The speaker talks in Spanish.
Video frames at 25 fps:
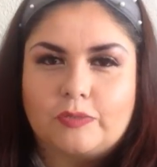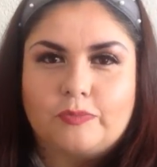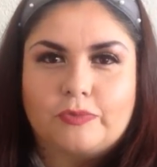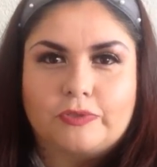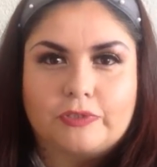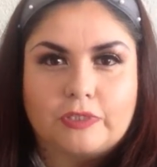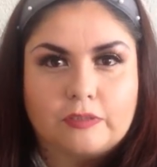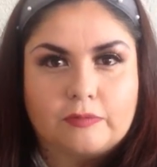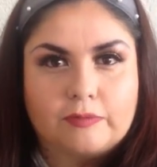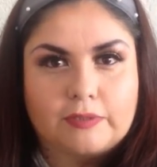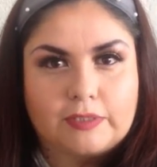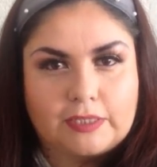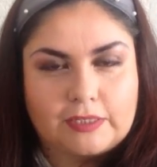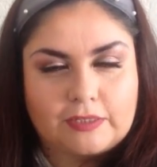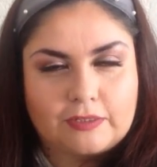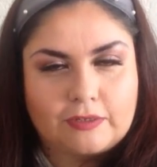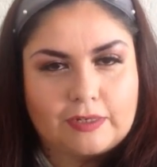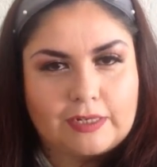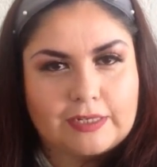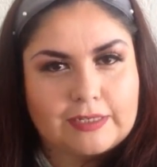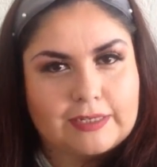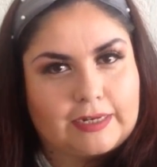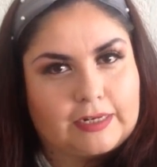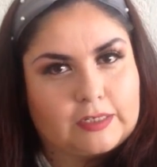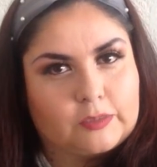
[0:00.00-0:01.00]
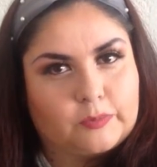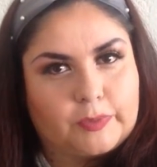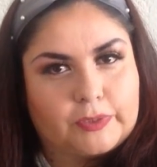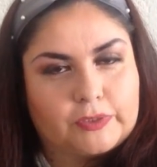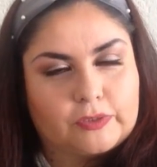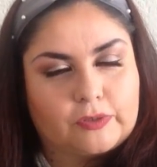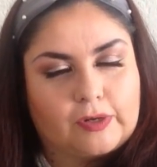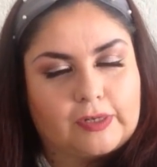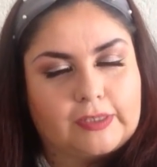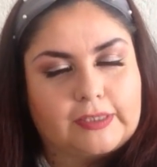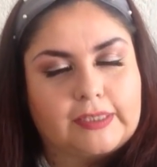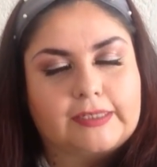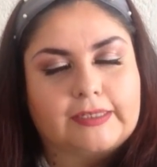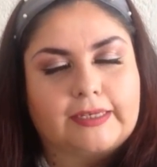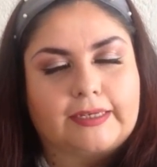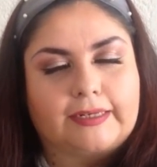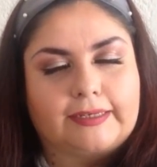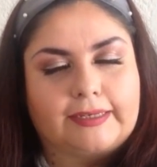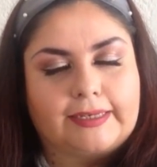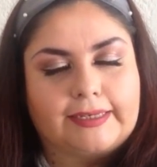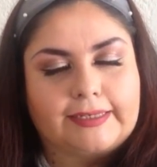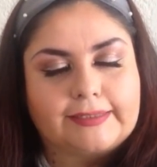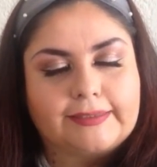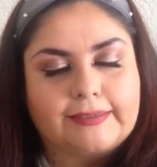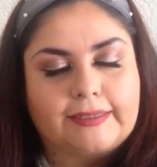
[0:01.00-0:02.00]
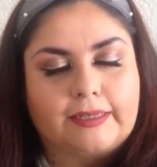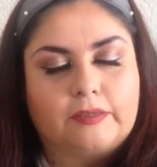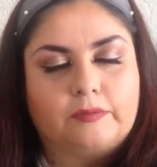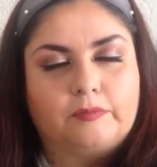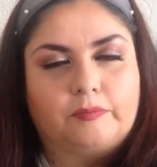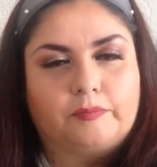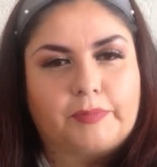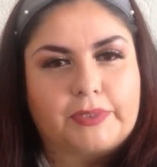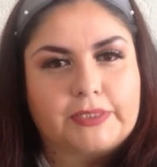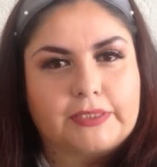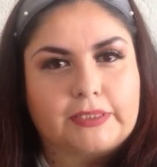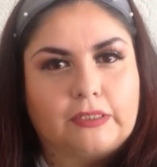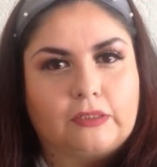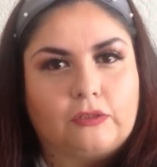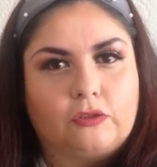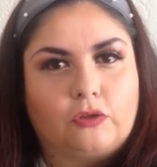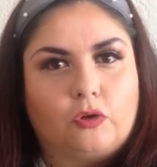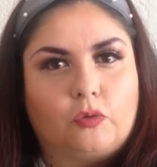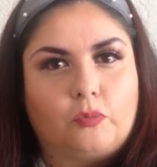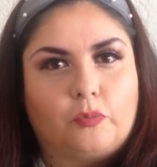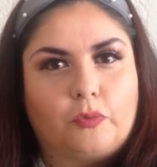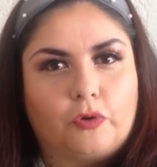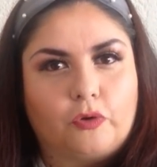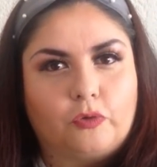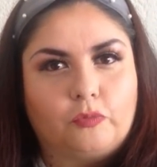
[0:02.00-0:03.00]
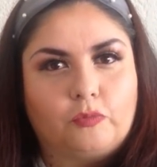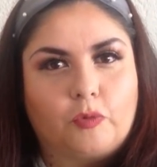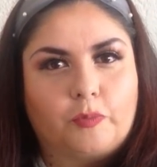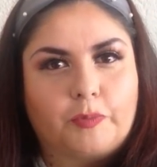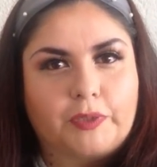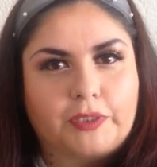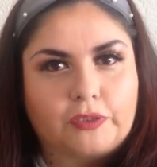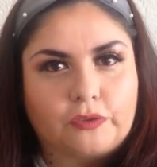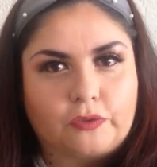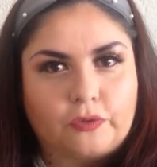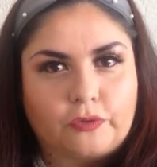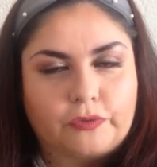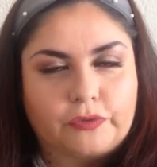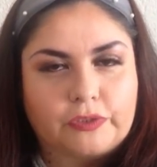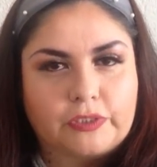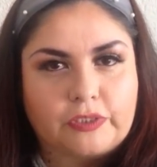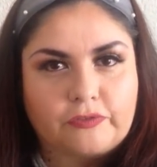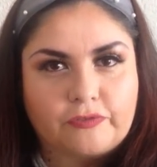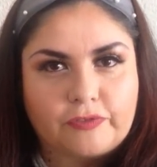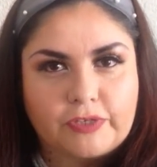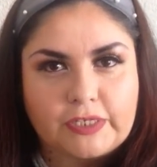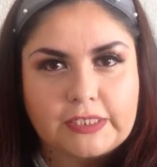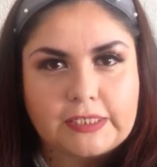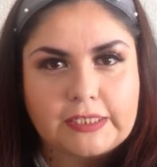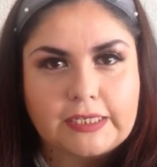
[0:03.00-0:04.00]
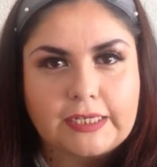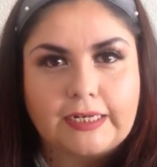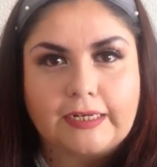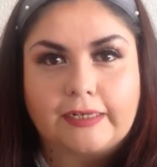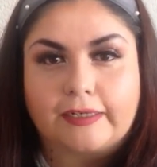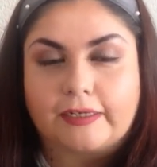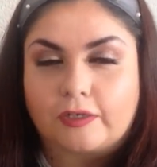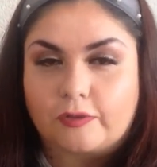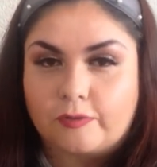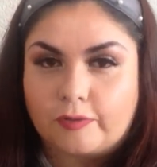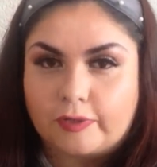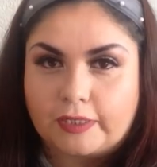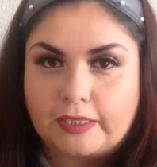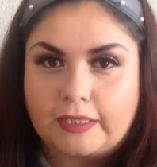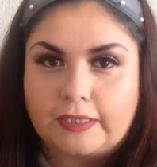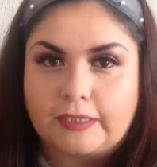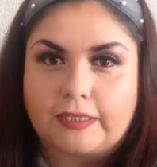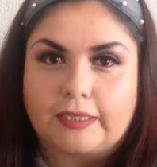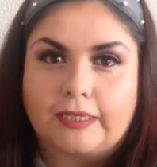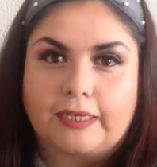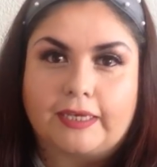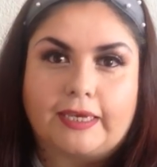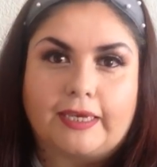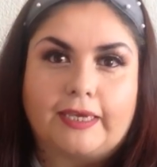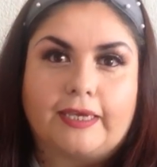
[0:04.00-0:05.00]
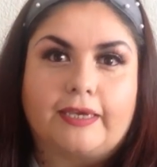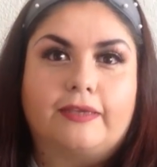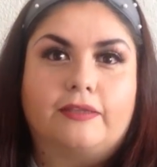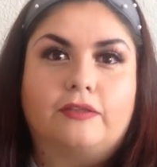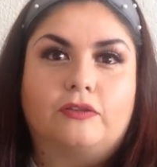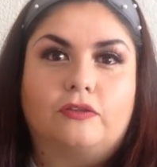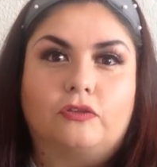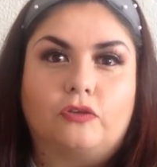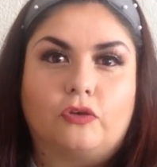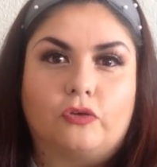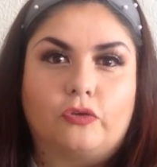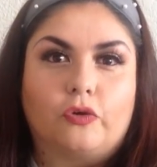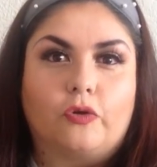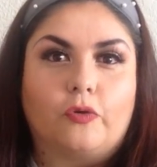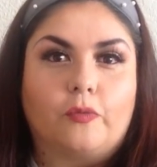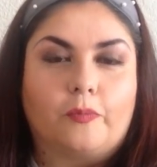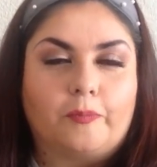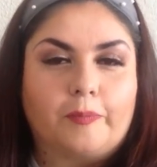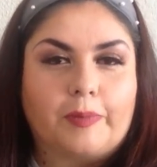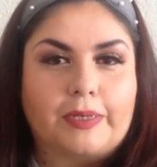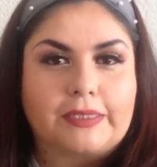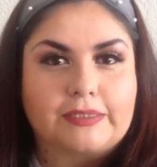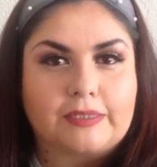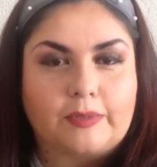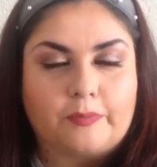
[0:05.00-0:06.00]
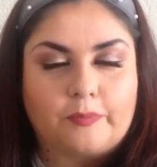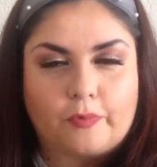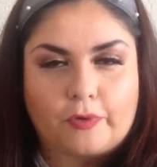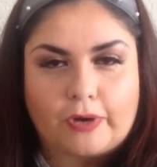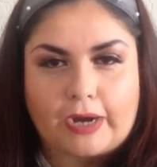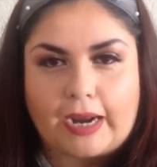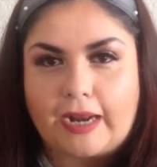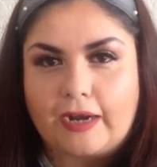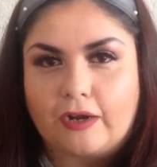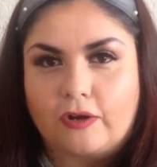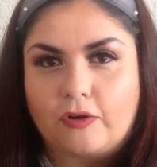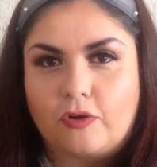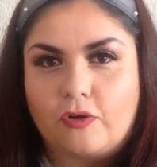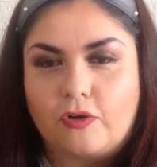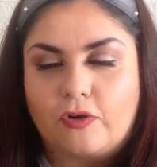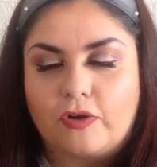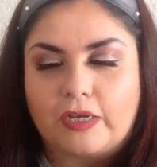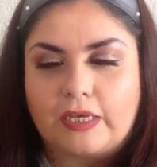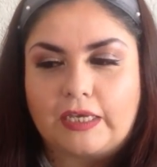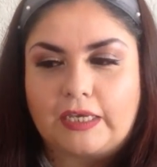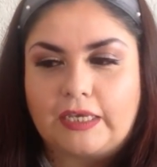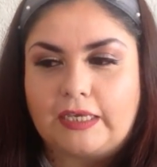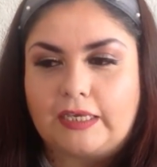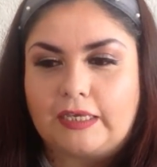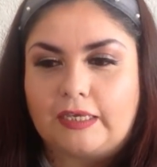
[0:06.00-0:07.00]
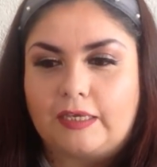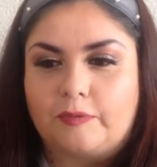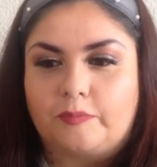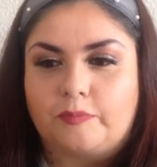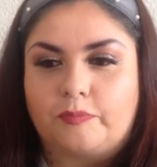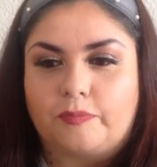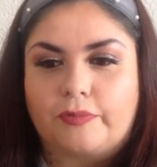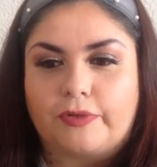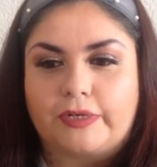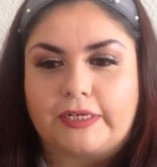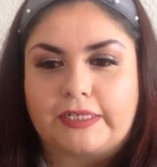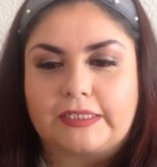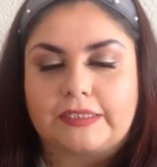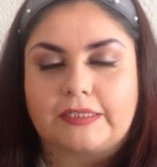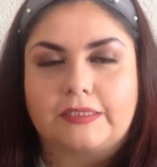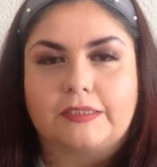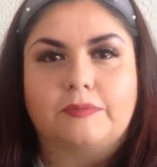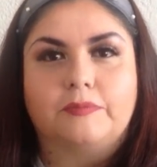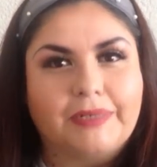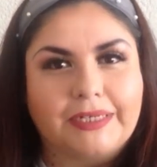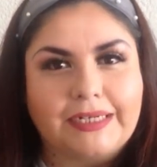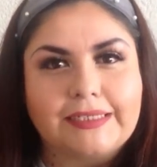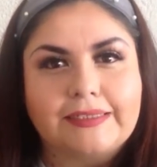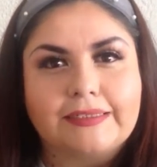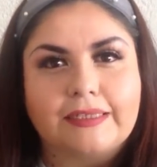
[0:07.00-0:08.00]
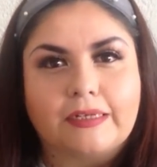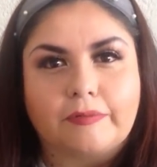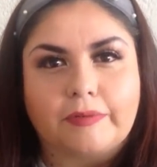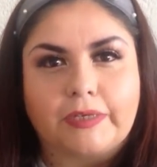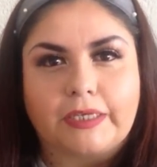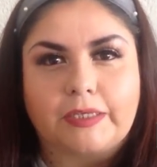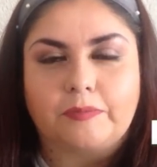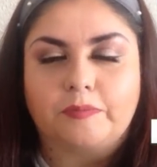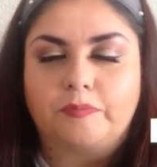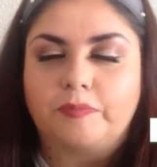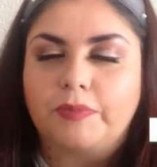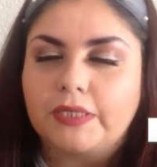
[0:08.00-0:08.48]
y muchas bendiciones a las personitas que están pasando por un momento difícil. Recuerden que todo pasa por algo y pues van a estar bien.